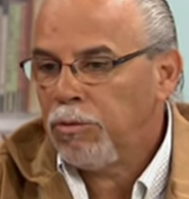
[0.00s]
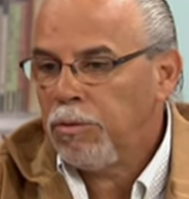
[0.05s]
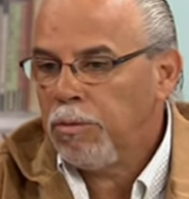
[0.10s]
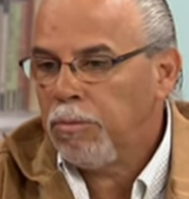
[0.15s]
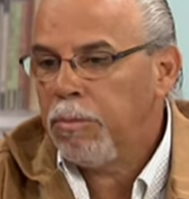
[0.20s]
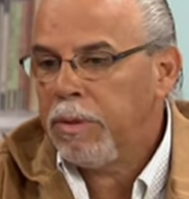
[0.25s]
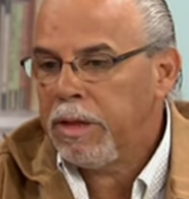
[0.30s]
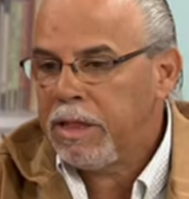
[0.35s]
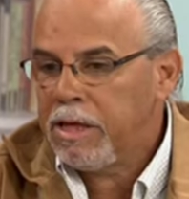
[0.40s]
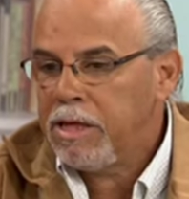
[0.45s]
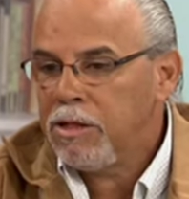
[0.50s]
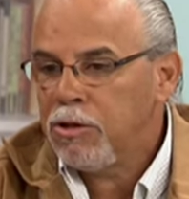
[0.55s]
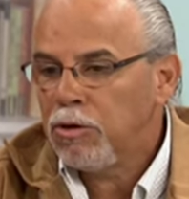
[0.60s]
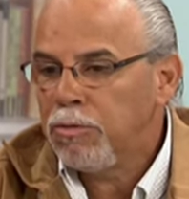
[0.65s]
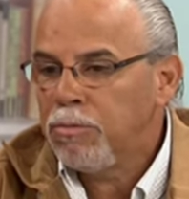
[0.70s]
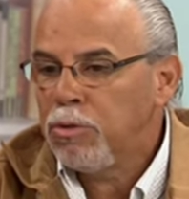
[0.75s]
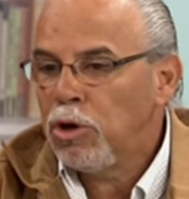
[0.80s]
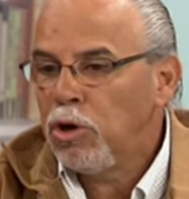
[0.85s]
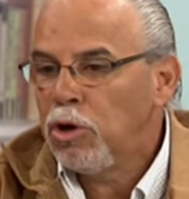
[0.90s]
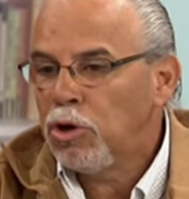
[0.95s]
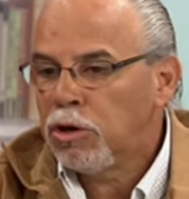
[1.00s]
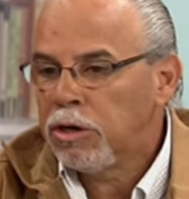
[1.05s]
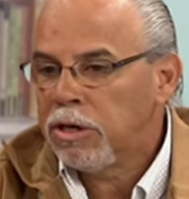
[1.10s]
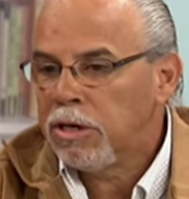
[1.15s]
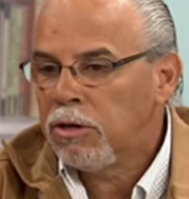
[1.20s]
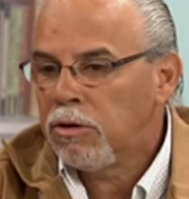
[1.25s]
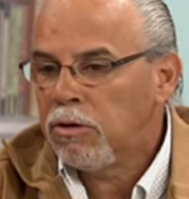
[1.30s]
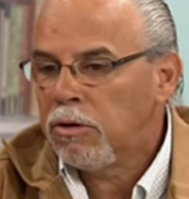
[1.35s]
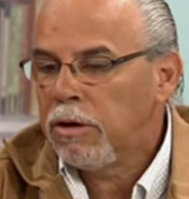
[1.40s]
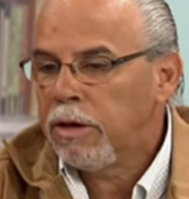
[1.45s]
un, medidor
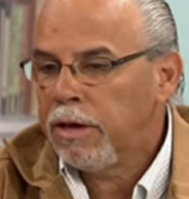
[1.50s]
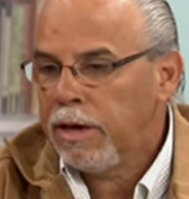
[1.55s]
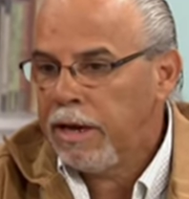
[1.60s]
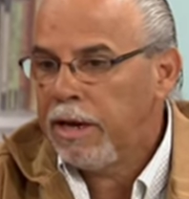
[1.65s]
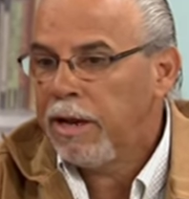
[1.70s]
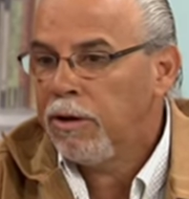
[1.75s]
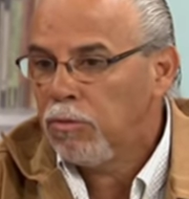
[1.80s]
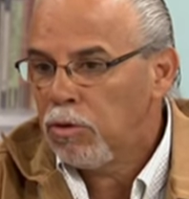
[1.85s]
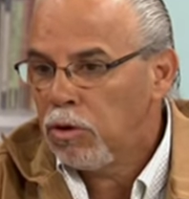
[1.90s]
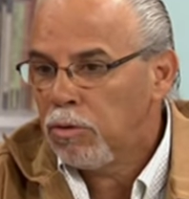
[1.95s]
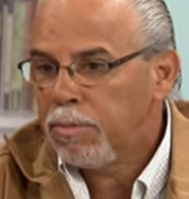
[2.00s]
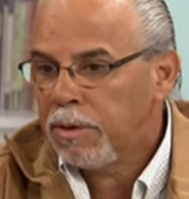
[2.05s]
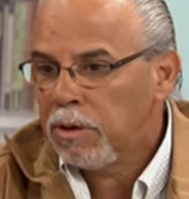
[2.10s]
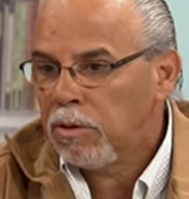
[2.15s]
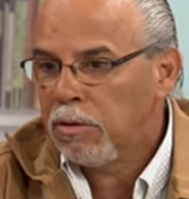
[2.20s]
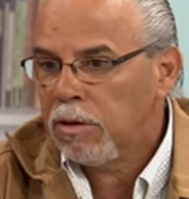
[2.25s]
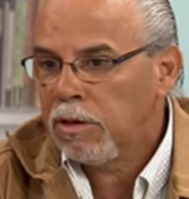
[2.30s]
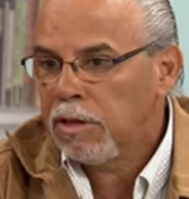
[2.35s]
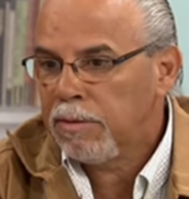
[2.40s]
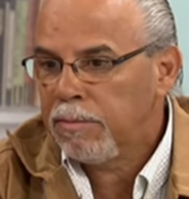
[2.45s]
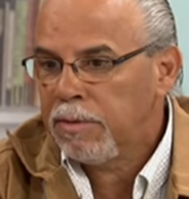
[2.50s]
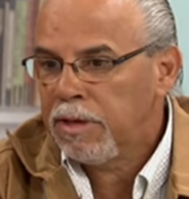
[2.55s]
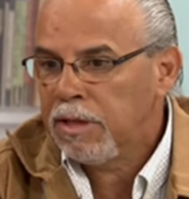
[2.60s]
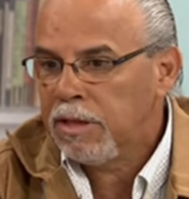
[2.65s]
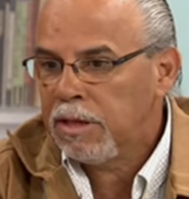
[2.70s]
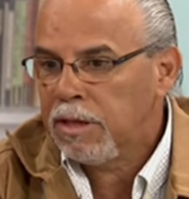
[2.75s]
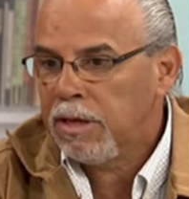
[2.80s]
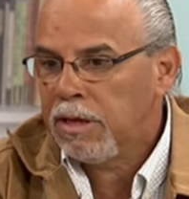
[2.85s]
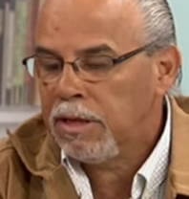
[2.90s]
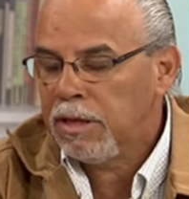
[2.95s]
biológico en Europa
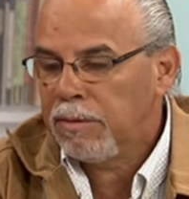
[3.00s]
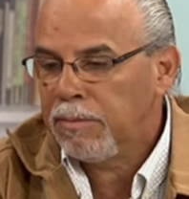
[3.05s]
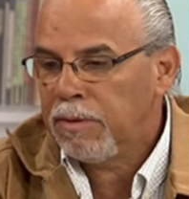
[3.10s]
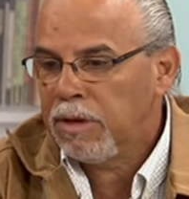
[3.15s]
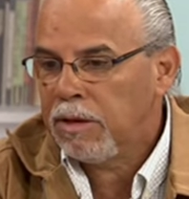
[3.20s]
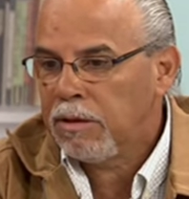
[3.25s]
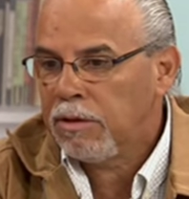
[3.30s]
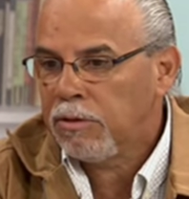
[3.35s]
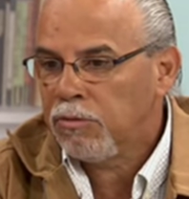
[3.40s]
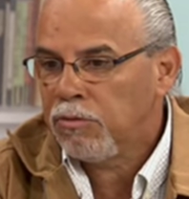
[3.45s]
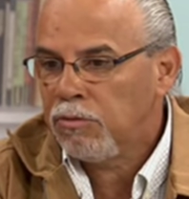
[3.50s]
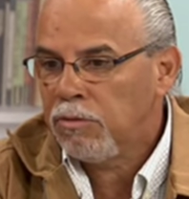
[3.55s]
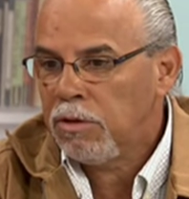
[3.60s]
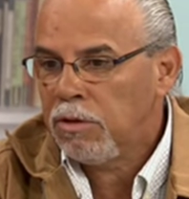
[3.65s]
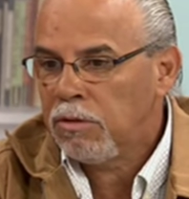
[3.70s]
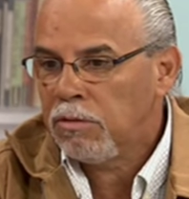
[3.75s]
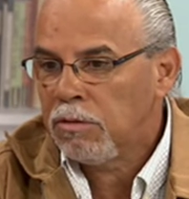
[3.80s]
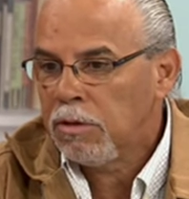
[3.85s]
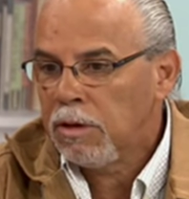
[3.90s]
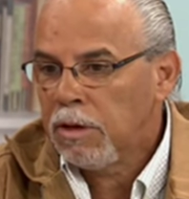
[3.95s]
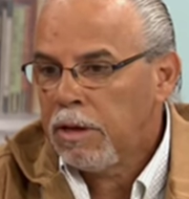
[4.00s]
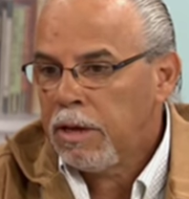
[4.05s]
concretamente y también en Estados Unidos.